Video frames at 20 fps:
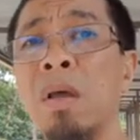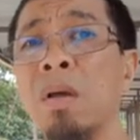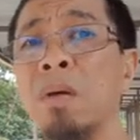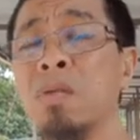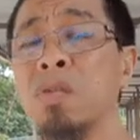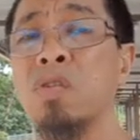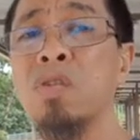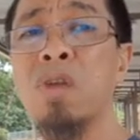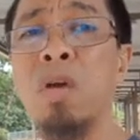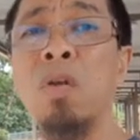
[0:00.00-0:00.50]

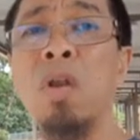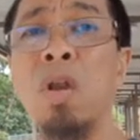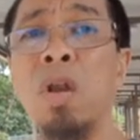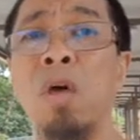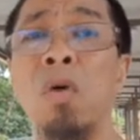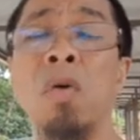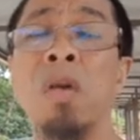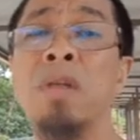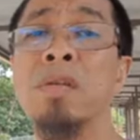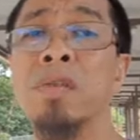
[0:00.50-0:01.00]

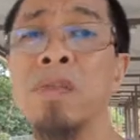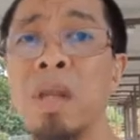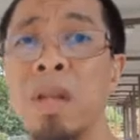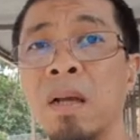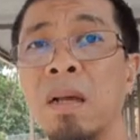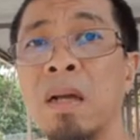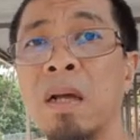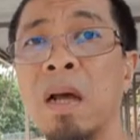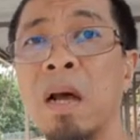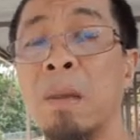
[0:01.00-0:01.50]
sallallahu alaihi wasallam.
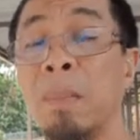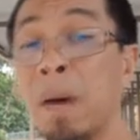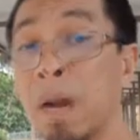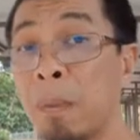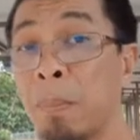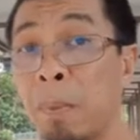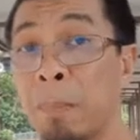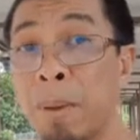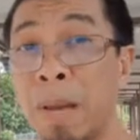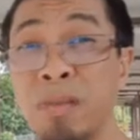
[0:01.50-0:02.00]
Para
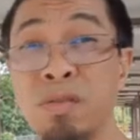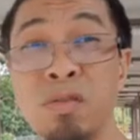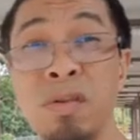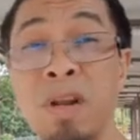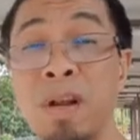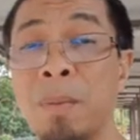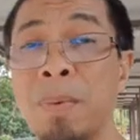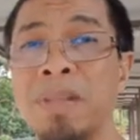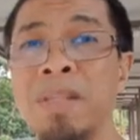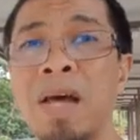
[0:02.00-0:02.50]
pagpasok ng
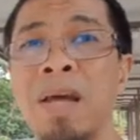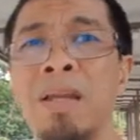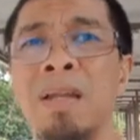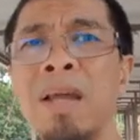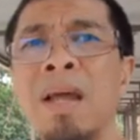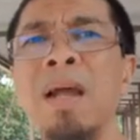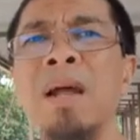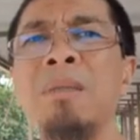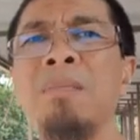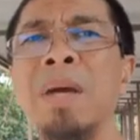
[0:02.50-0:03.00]
Ramadan,
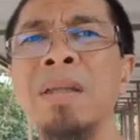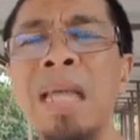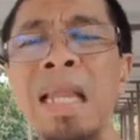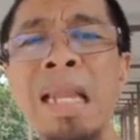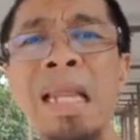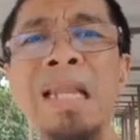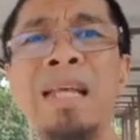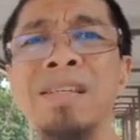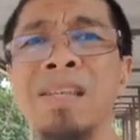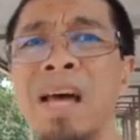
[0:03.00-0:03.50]
madali
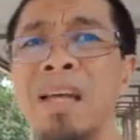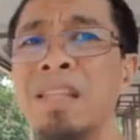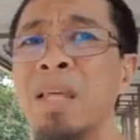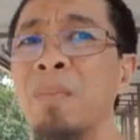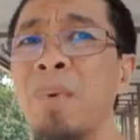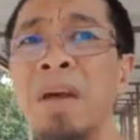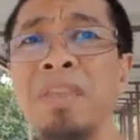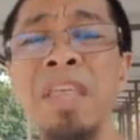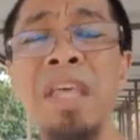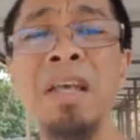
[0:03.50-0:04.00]
na sa atin
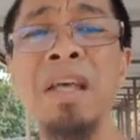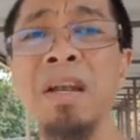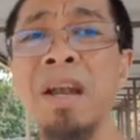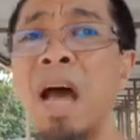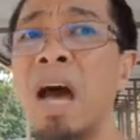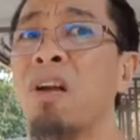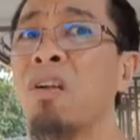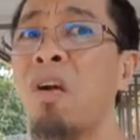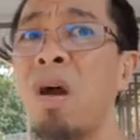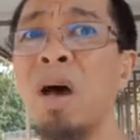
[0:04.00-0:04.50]
magdikir
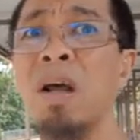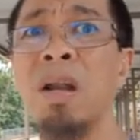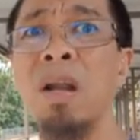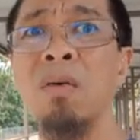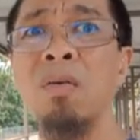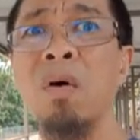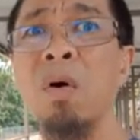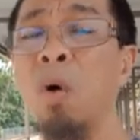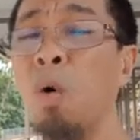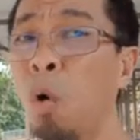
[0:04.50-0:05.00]
araw-araw
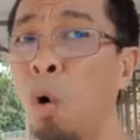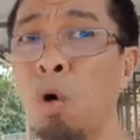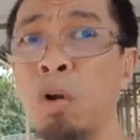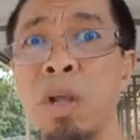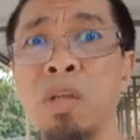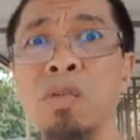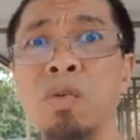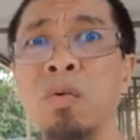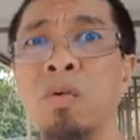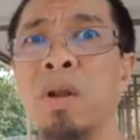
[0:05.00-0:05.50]
o
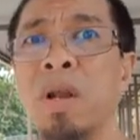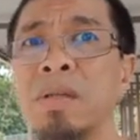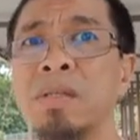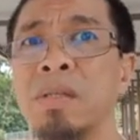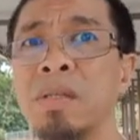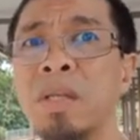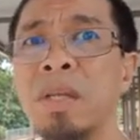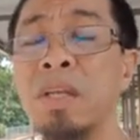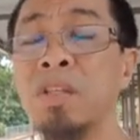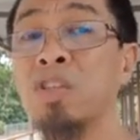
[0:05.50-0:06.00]

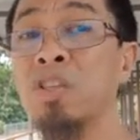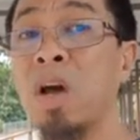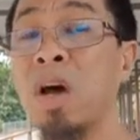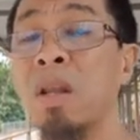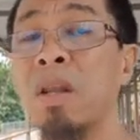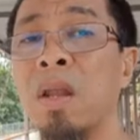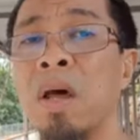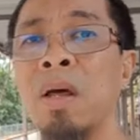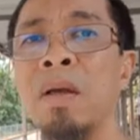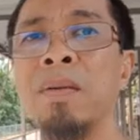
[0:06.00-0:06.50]
oras-oras,
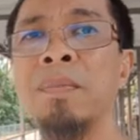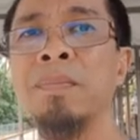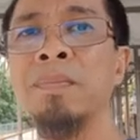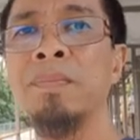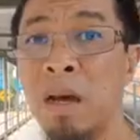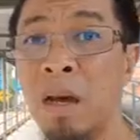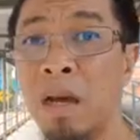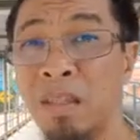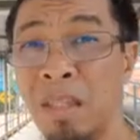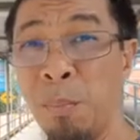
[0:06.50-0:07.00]
inshallah.
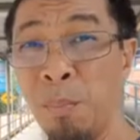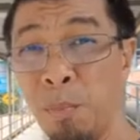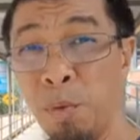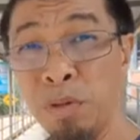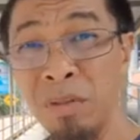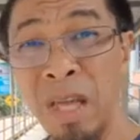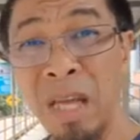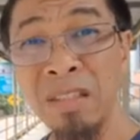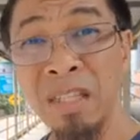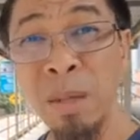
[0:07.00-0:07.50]
At
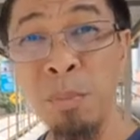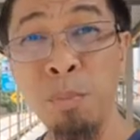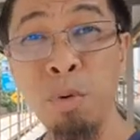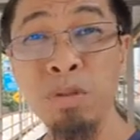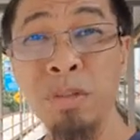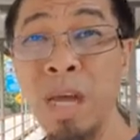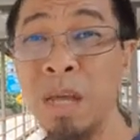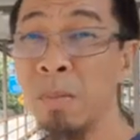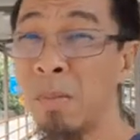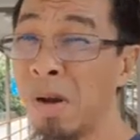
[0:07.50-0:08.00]
importante
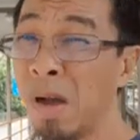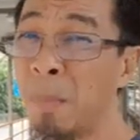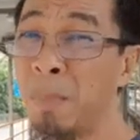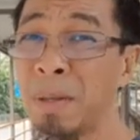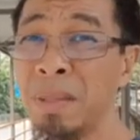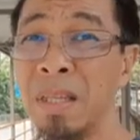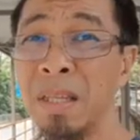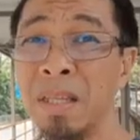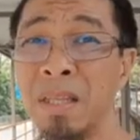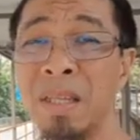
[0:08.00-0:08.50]
importante mga
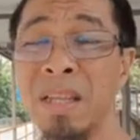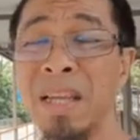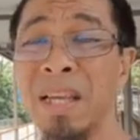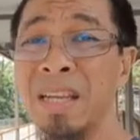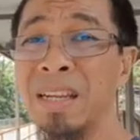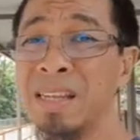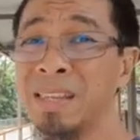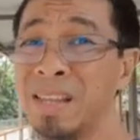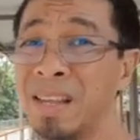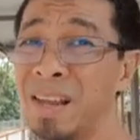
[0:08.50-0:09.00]
kapatid,
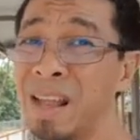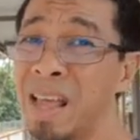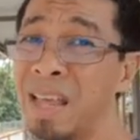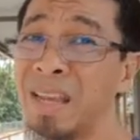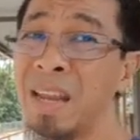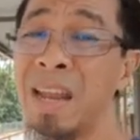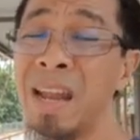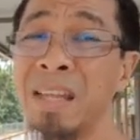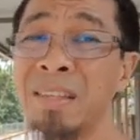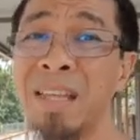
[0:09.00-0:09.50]
na
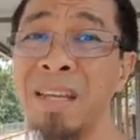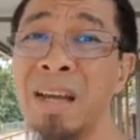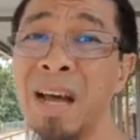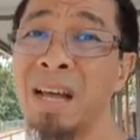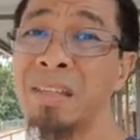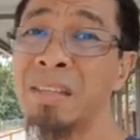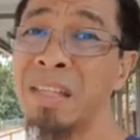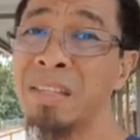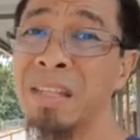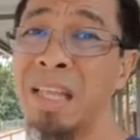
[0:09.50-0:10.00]
sanayin na natin ang
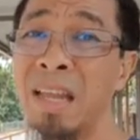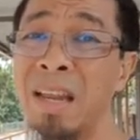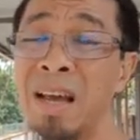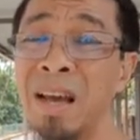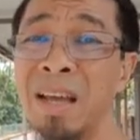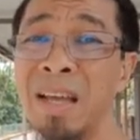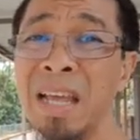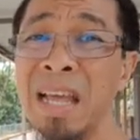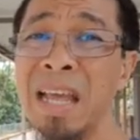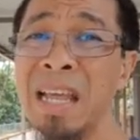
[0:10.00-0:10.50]
ating
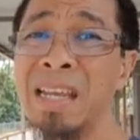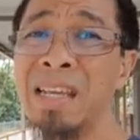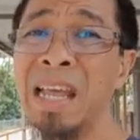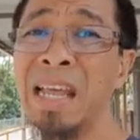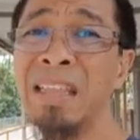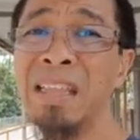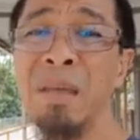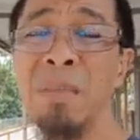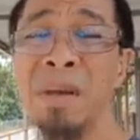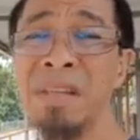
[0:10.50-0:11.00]
dila na
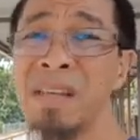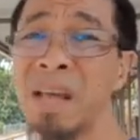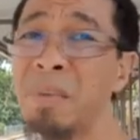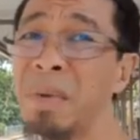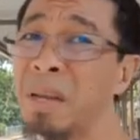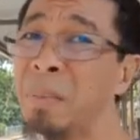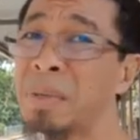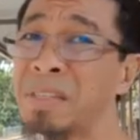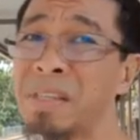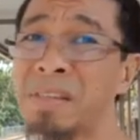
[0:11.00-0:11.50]
hindi
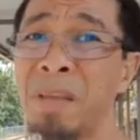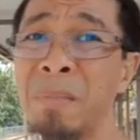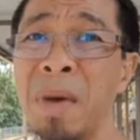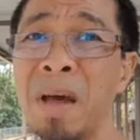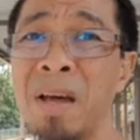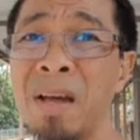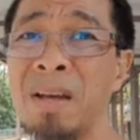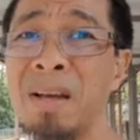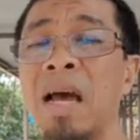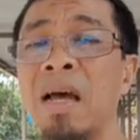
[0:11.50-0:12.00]
magsabi ng
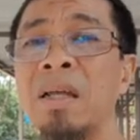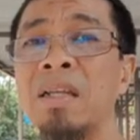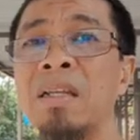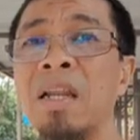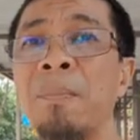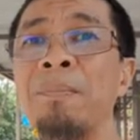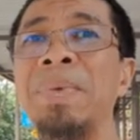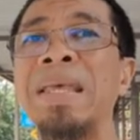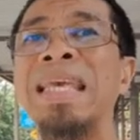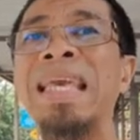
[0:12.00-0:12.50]
masasama
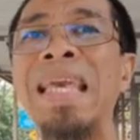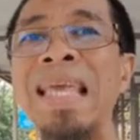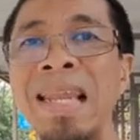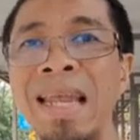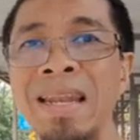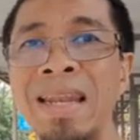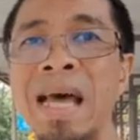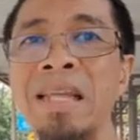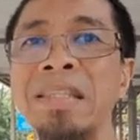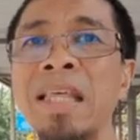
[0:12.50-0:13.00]
na
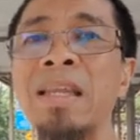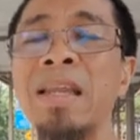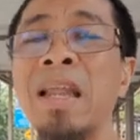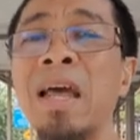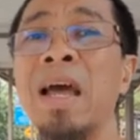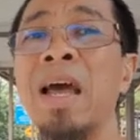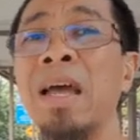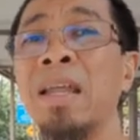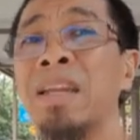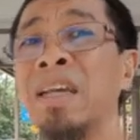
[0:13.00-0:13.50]
pigilan natin
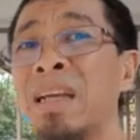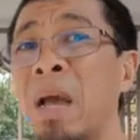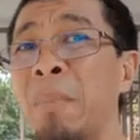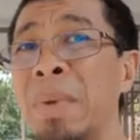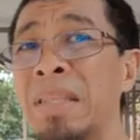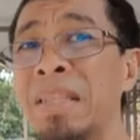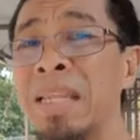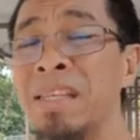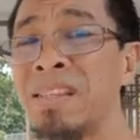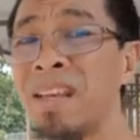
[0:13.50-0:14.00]
na
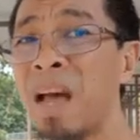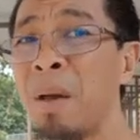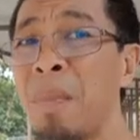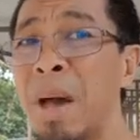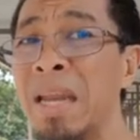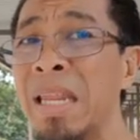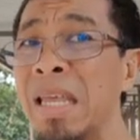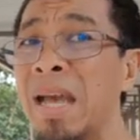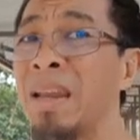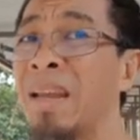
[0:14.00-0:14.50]
gamitin sa
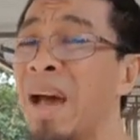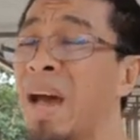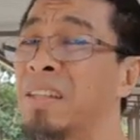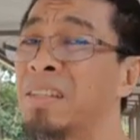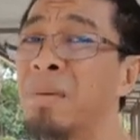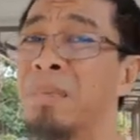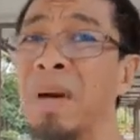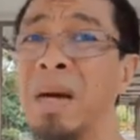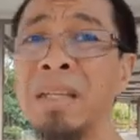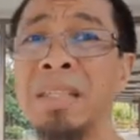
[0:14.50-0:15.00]
kamalian ang
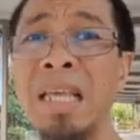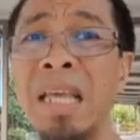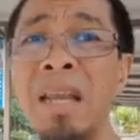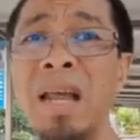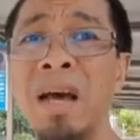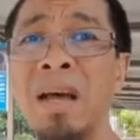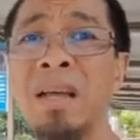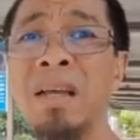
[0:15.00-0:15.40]
ating mga dila,